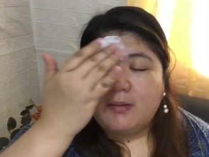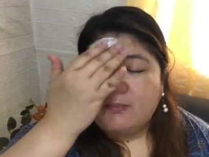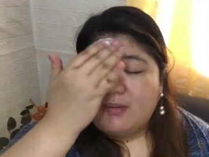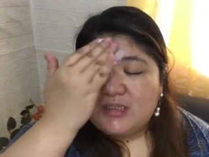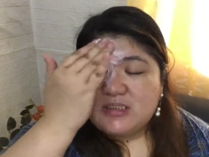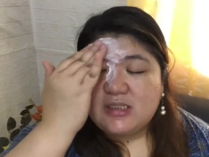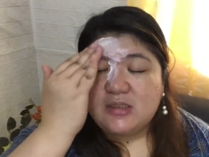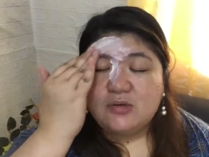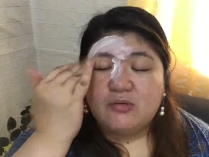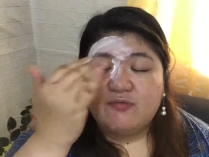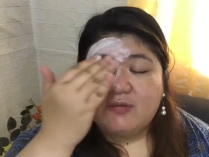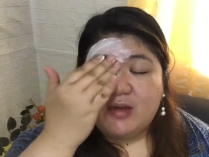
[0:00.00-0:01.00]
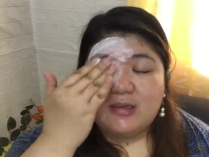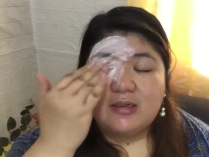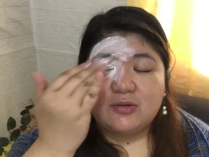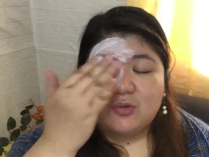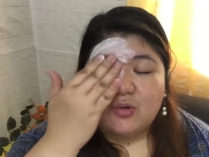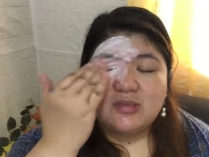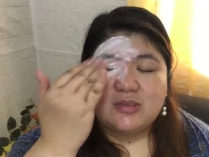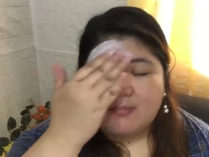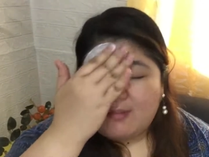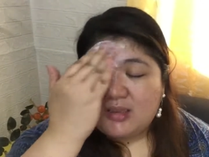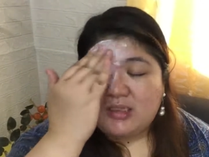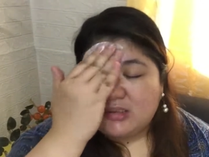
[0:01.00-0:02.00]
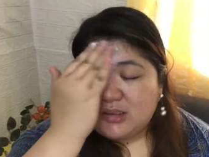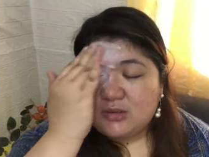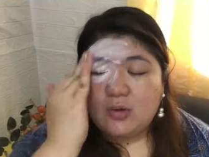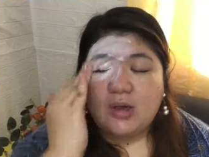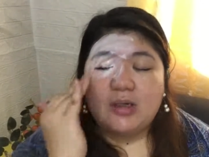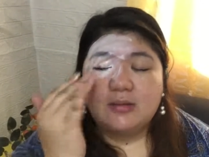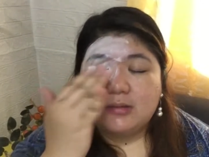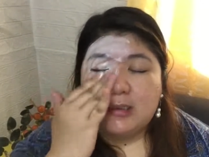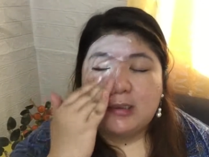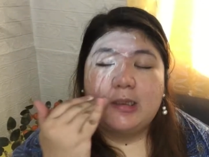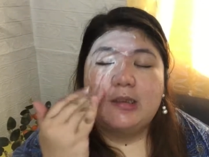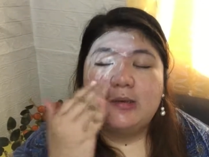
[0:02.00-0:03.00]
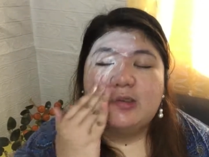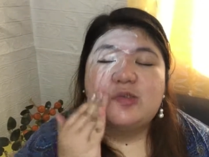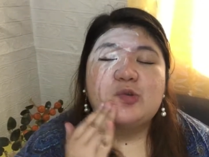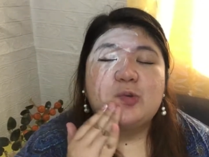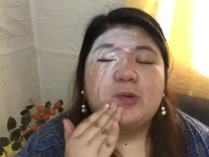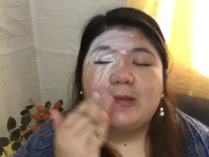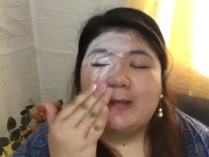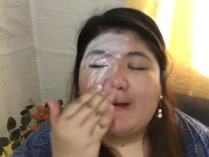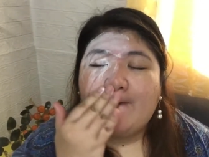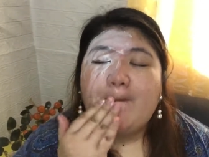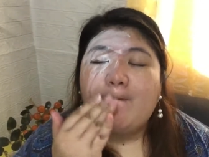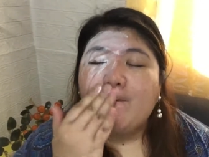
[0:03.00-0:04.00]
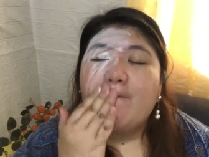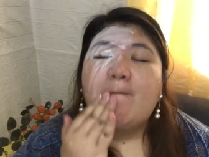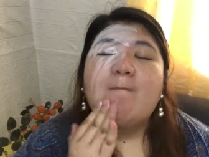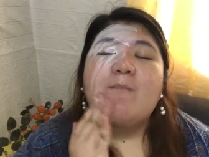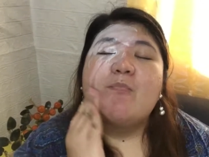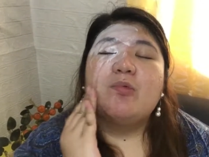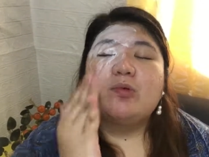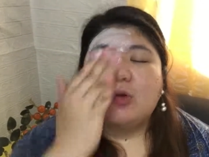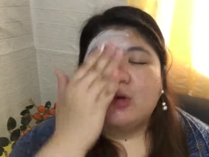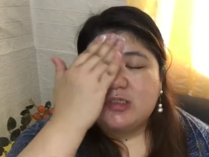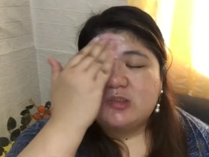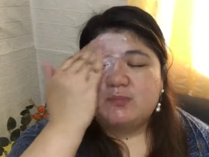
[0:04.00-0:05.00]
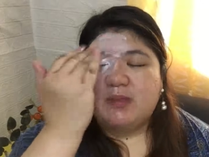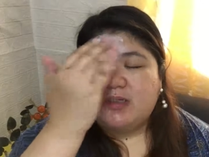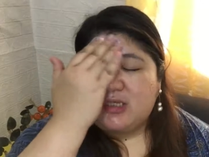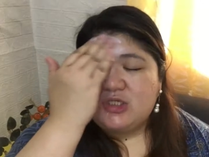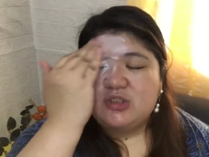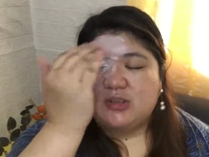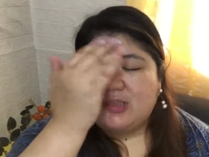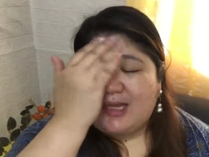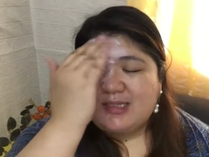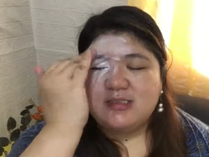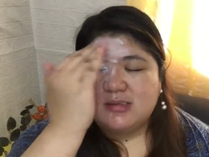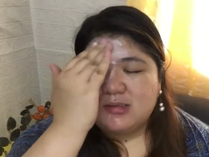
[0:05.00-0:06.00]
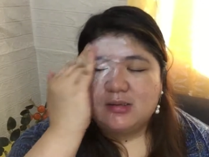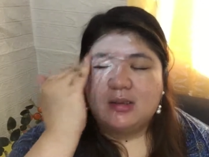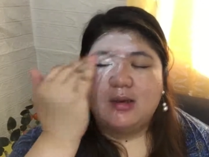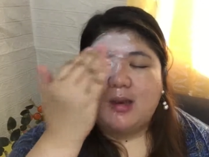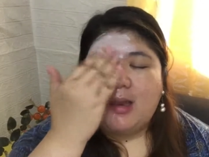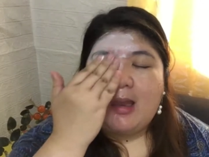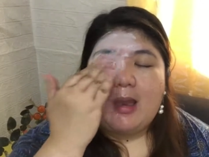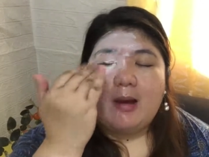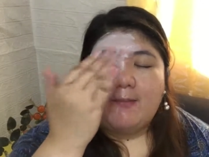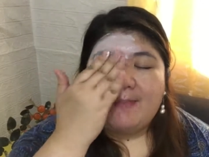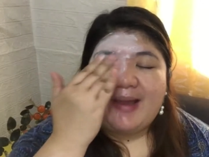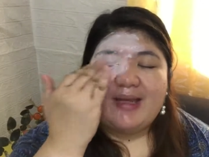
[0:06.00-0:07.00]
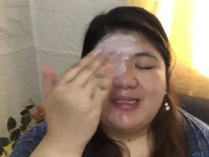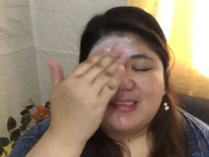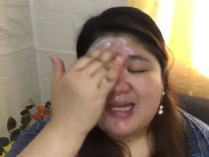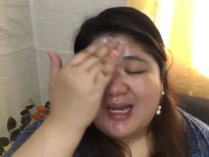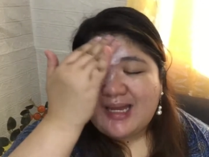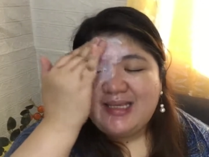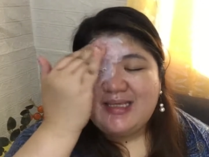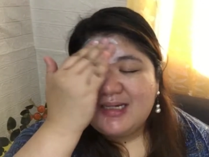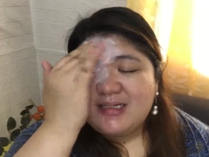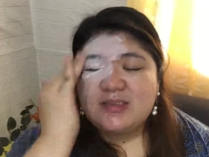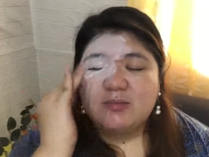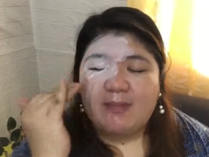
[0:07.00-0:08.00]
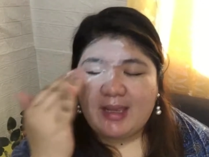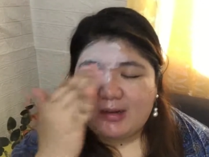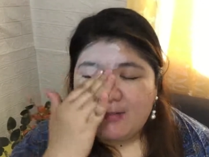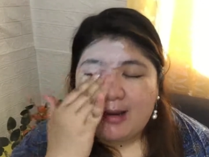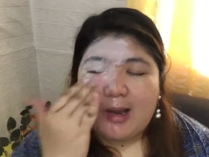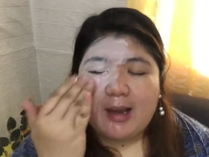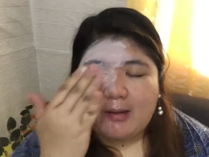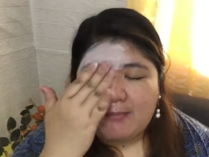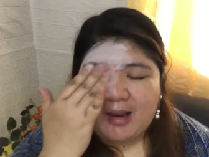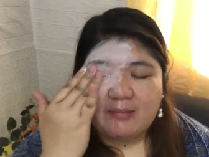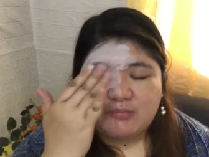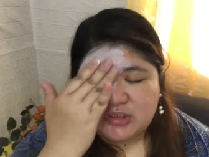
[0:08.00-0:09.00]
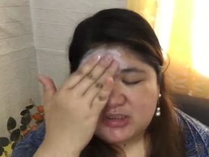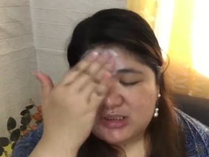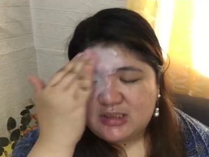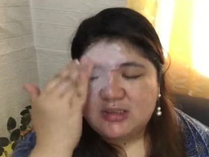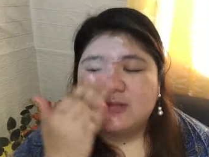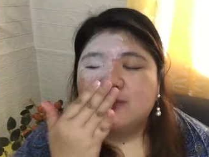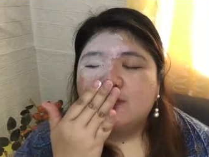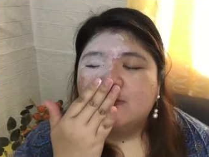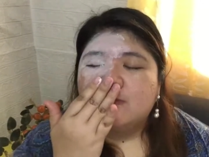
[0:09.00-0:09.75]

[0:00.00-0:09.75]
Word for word: Mabilis lang tong vlog na to kasi makikita nyo agad talaga yung resulta. No explanation as. Para sa kanyang smell, mga kamamshis,